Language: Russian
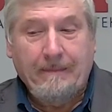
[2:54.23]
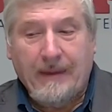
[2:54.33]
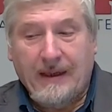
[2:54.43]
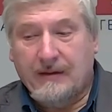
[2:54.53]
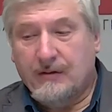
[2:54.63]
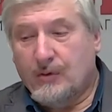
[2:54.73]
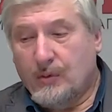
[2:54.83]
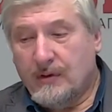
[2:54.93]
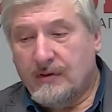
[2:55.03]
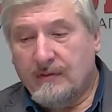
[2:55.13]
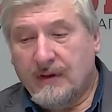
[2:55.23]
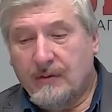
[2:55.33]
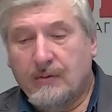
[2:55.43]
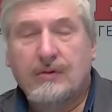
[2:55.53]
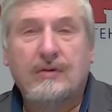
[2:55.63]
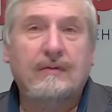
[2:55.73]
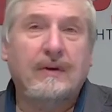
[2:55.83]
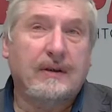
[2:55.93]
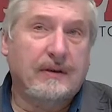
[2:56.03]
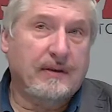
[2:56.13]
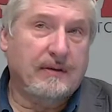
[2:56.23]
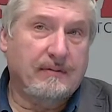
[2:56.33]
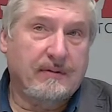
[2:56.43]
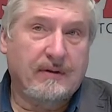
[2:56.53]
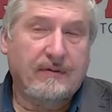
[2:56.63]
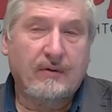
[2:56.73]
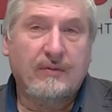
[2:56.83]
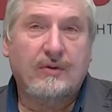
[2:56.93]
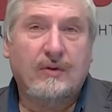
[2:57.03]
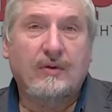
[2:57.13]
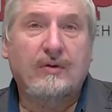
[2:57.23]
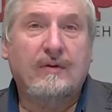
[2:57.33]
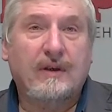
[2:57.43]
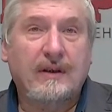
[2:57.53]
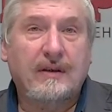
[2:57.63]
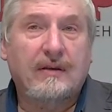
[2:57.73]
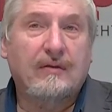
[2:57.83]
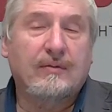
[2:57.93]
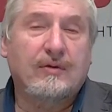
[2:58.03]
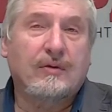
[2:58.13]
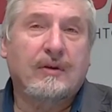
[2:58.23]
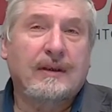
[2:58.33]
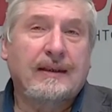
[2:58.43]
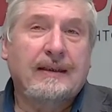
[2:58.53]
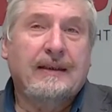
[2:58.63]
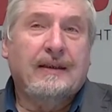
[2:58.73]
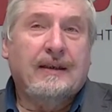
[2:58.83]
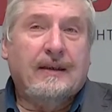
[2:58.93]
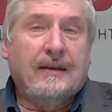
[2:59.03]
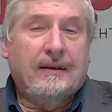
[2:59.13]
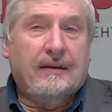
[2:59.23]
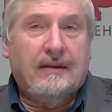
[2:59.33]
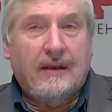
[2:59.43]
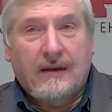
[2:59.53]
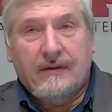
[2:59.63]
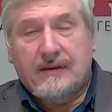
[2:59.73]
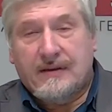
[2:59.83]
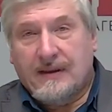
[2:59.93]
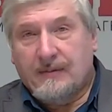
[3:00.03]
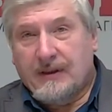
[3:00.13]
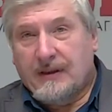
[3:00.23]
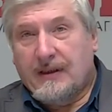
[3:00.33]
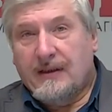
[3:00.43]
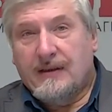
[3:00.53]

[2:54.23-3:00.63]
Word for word: Это сходство, оно очень важное. Дело в том, что оно говорит о том, что нравится нам это или не